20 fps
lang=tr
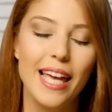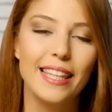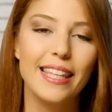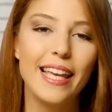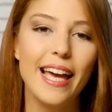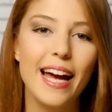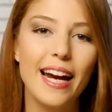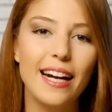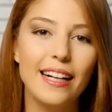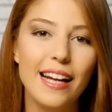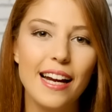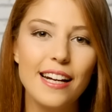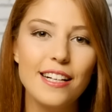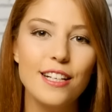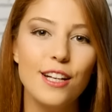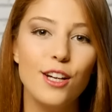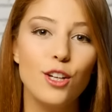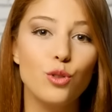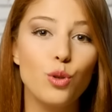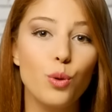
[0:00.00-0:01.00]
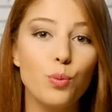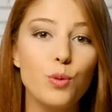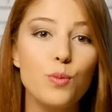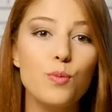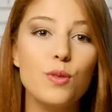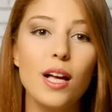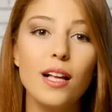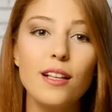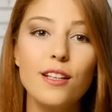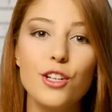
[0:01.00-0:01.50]
Değerler,
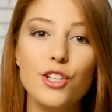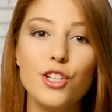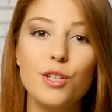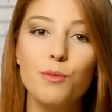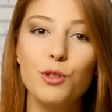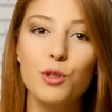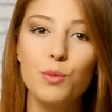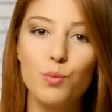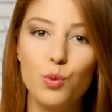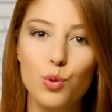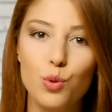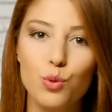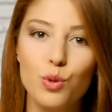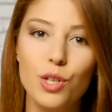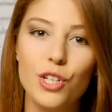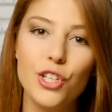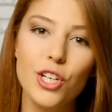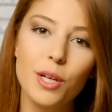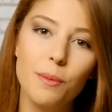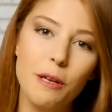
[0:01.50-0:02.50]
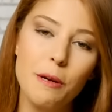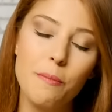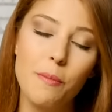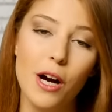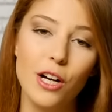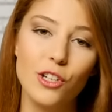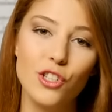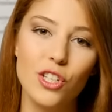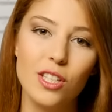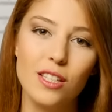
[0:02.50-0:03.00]
toplumsal yaşamın bütünleşik bir
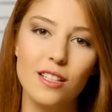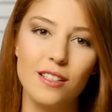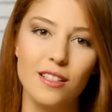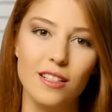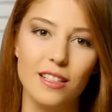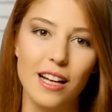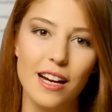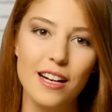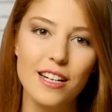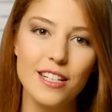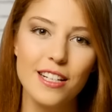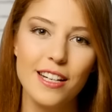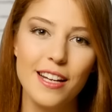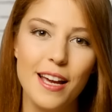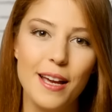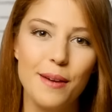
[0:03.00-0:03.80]
parçasıdırlar,